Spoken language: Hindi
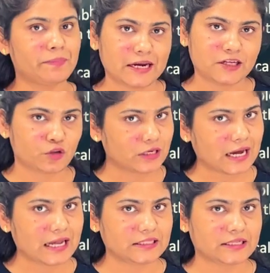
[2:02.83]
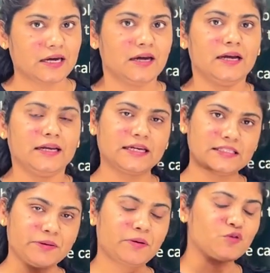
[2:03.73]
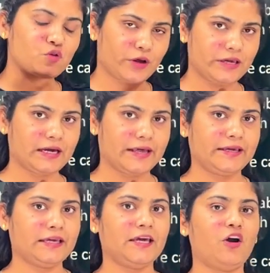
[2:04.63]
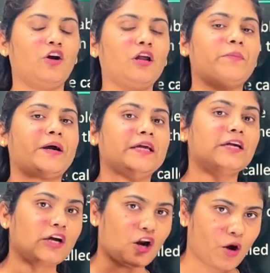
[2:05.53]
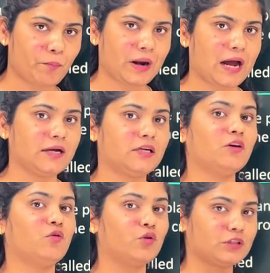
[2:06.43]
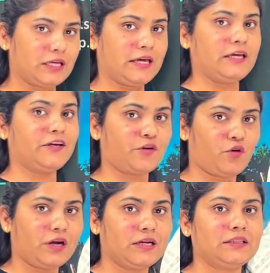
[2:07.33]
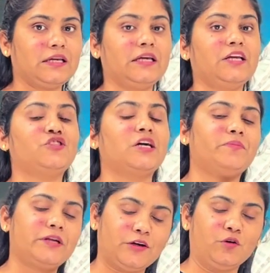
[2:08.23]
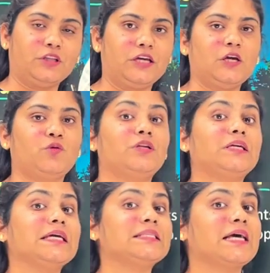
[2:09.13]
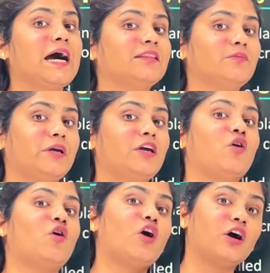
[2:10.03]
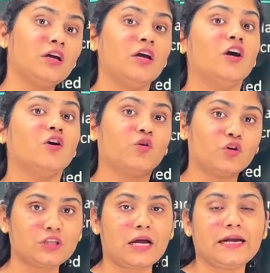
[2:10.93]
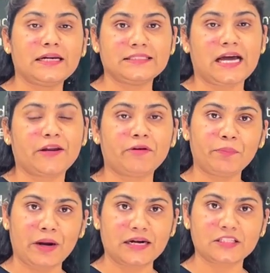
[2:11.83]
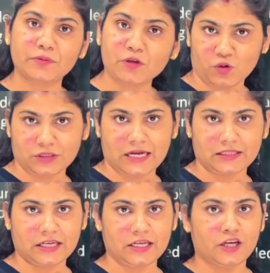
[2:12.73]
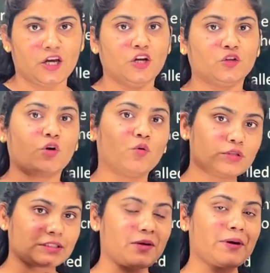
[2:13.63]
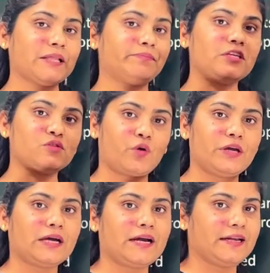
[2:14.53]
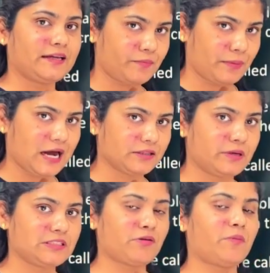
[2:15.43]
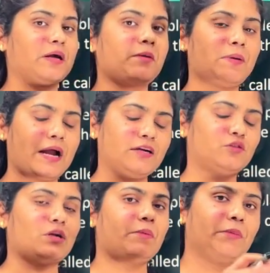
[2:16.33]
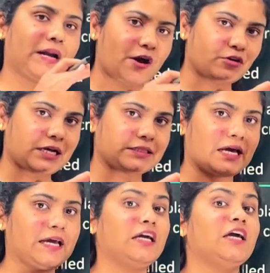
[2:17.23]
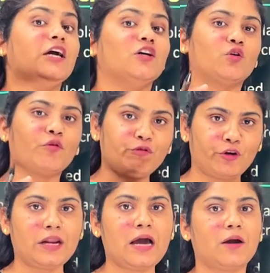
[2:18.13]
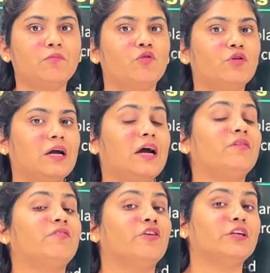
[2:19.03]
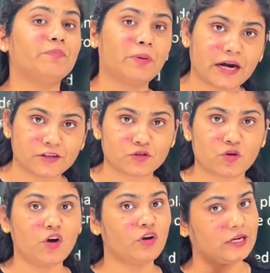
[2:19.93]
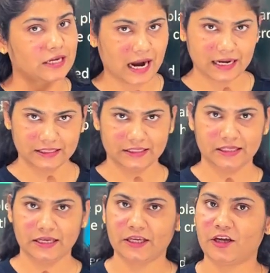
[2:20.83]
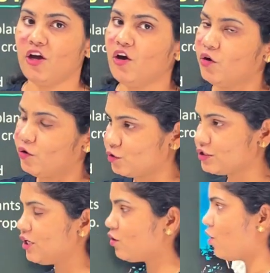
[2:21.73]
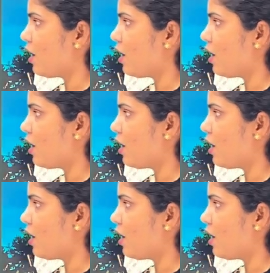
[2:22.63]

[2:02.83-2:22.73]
पहले तो निकाल दिया लेकिन जब हम सोइंग करेंगे और हमारे क्रॉप प्लांट उगते हैं ग्रो करते हैं जर्मिनेट होते हैं उन्हीं के साथ में और कुछ अनडिजायरेबल प्लांट्स भी उग जाते हैं तो उसके बाद में सोइंग करने के बाद में जब हमारा प्लांट थोड़ा बड़ा हो जाता है तो फिर हम उन अनवांटेड प्लांट्स को निकाल देते हैं उसी को